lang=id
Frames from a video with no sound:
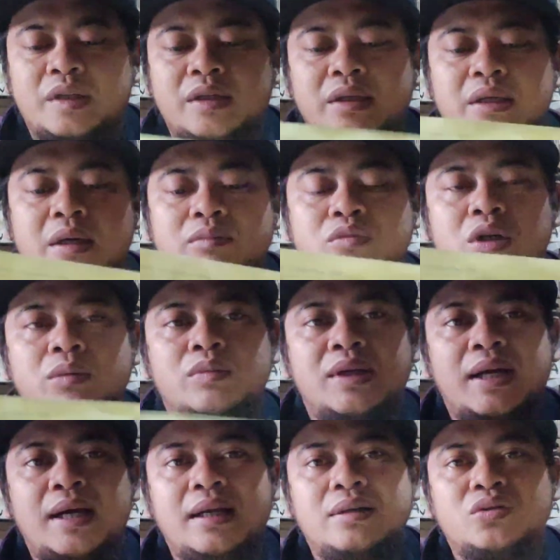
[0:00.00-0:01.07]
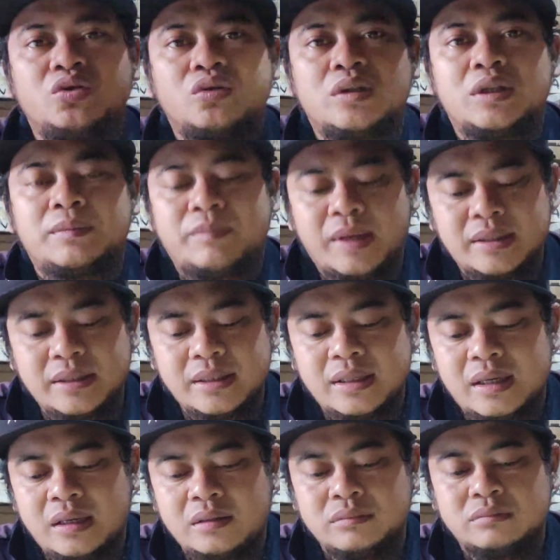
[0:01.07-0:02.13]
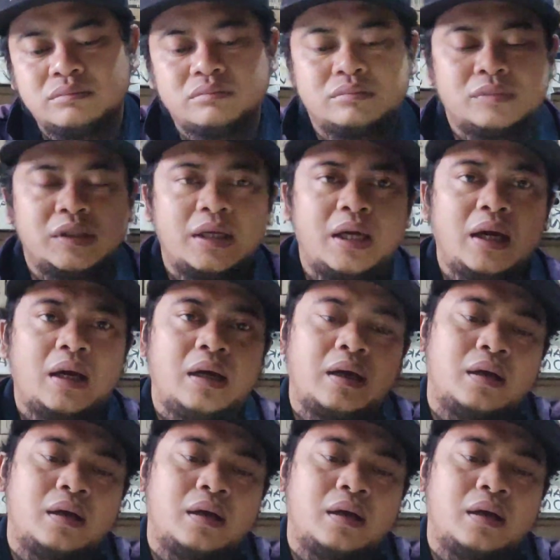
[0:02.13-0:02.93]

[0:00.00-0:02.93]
Jadi ya mudah-mudahan untuk kedepannya ya ya